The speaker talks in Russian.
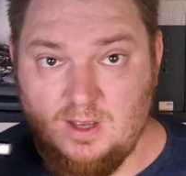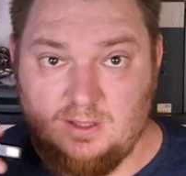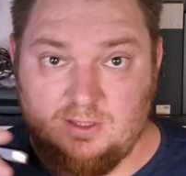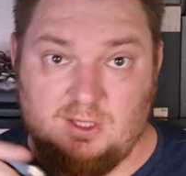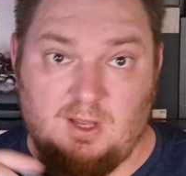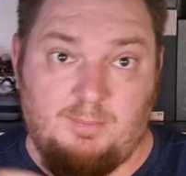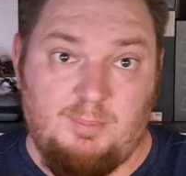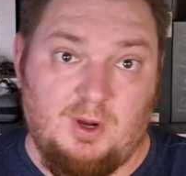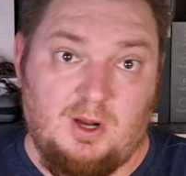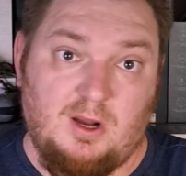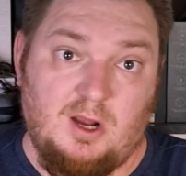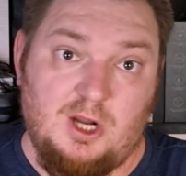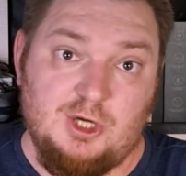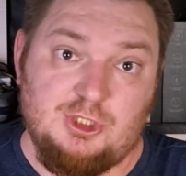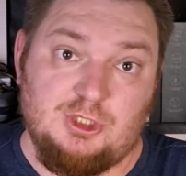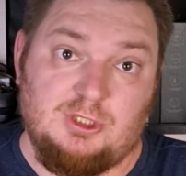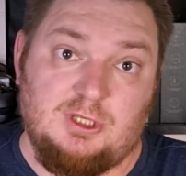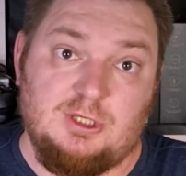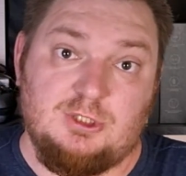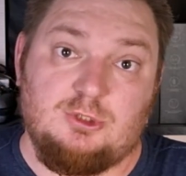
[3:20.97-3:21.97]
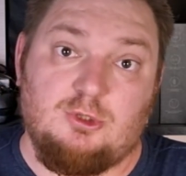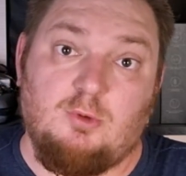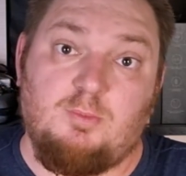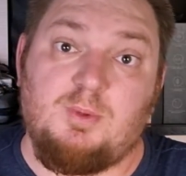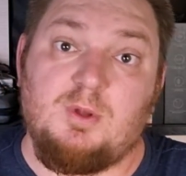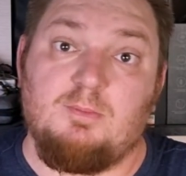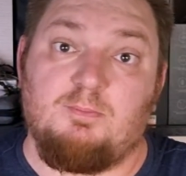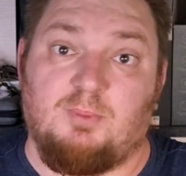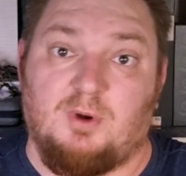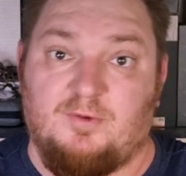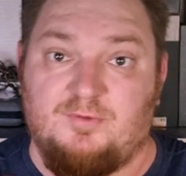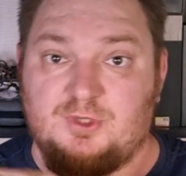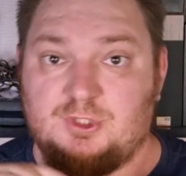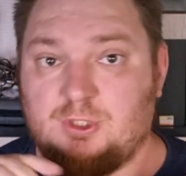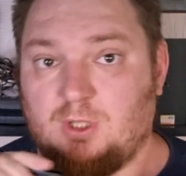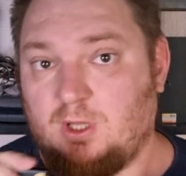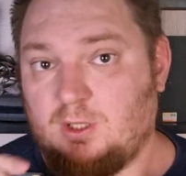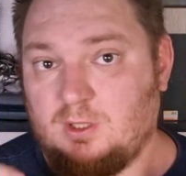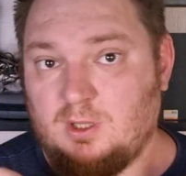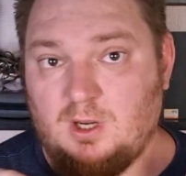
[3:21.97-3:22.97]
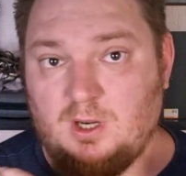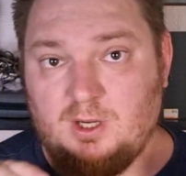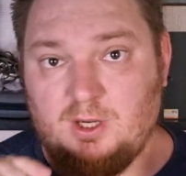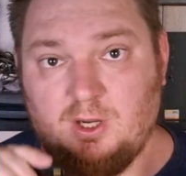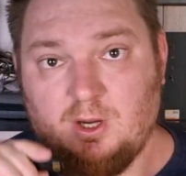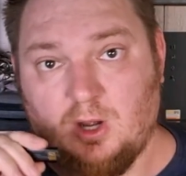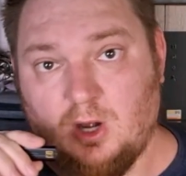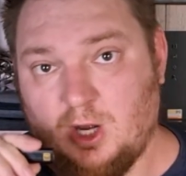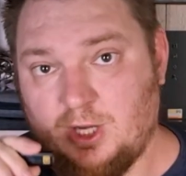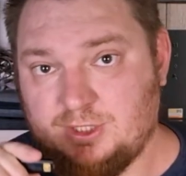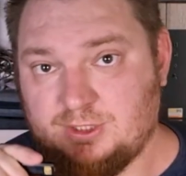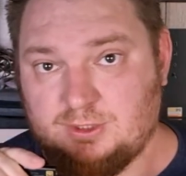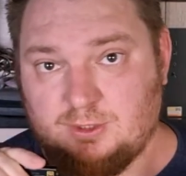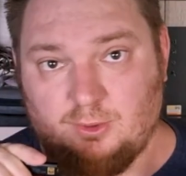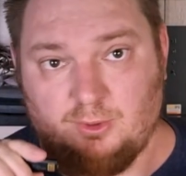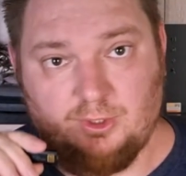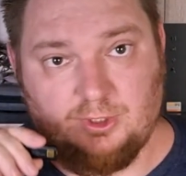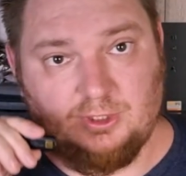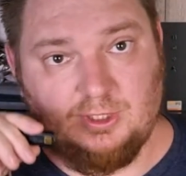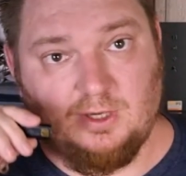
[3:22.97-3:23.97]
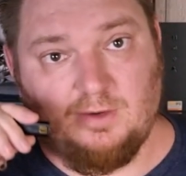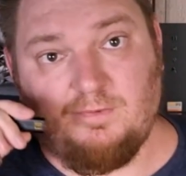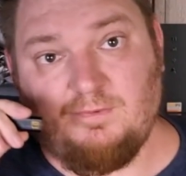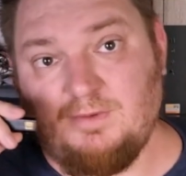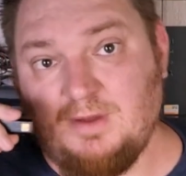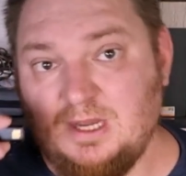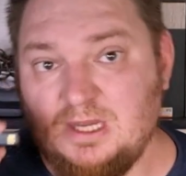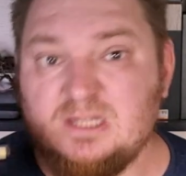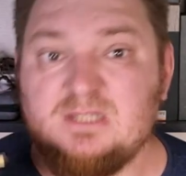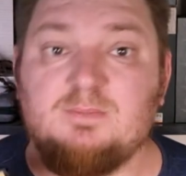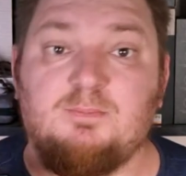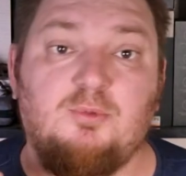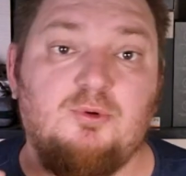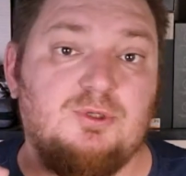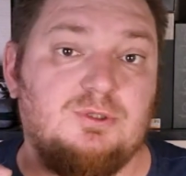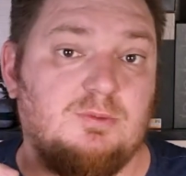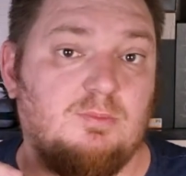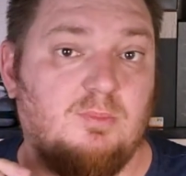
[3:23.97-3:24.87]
На ПК же доступен профессиональный ASIO а интерфейс, пусть